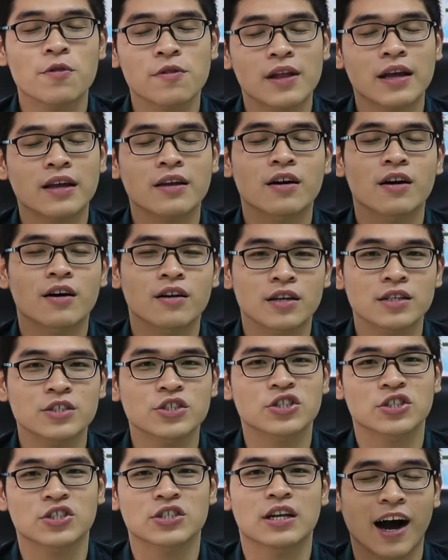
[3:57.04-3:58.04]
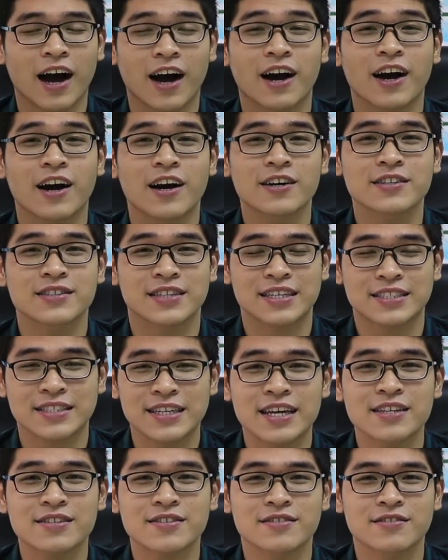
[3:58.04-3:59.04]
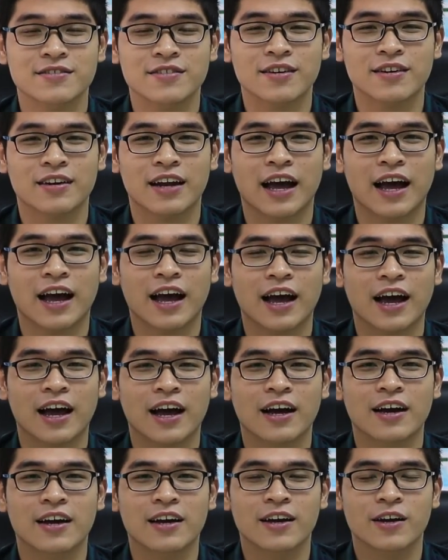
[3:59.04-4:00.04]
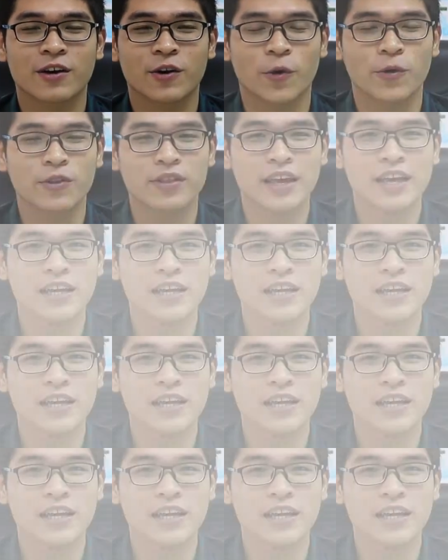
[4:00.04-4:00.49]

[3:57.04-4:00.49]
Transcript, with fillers: Northwest College ở Texas rất là nổi